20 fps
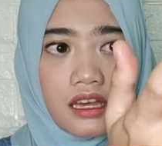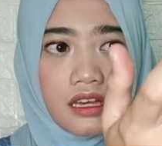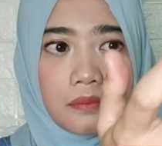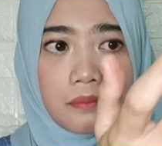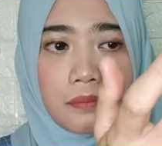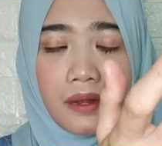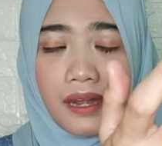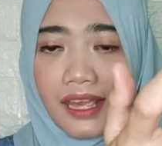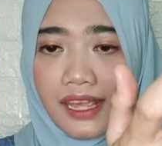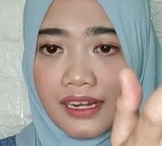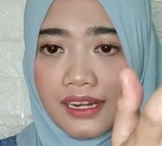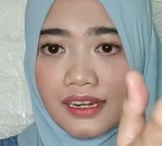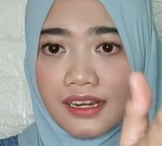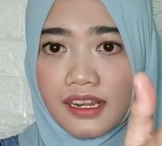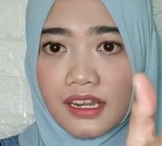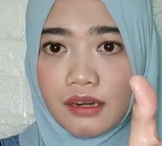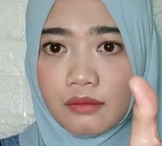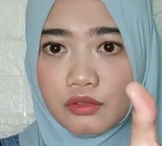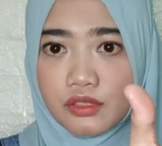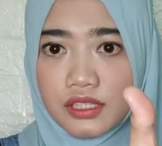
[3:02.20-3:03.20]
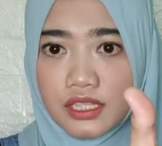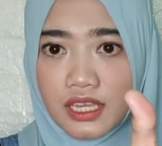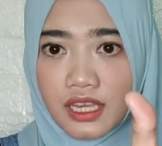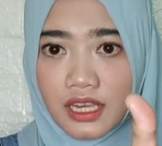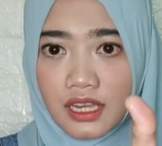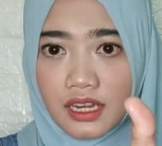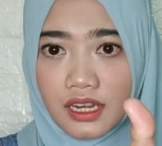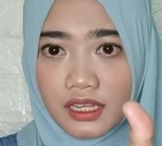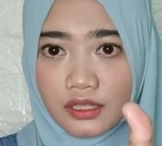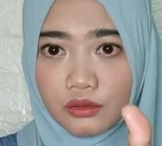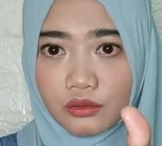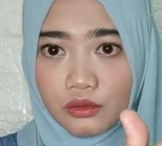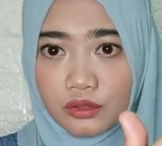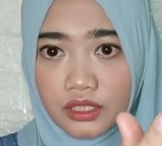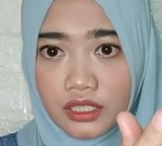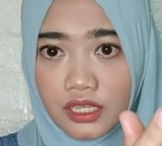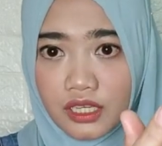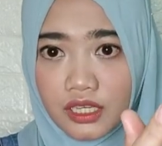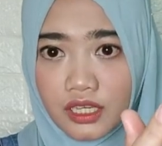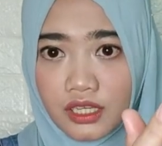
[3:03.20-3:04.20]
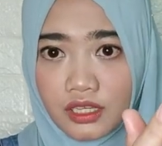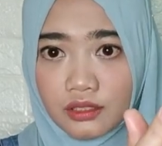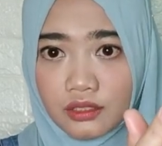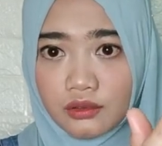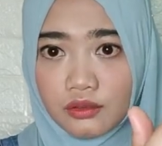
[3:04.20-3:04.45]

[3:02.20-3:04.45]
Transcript: brand dari mustika ratunya,